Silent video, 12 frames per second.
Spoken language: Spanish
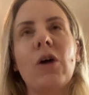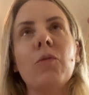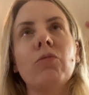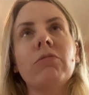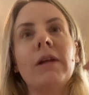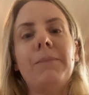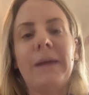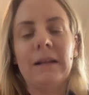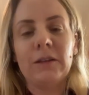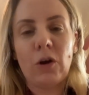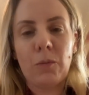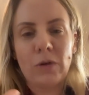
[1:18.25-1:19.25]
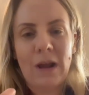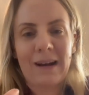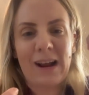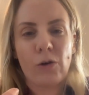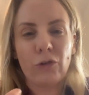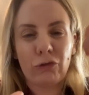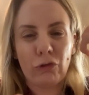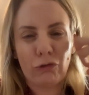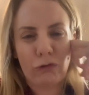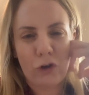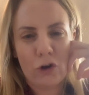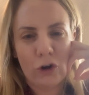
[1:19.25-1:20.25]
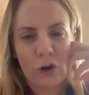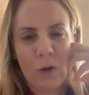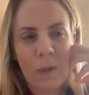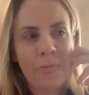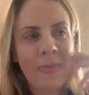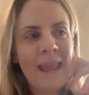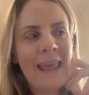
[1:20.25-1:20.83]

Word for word: como un rebuild, como una reconstrucción, ¿no?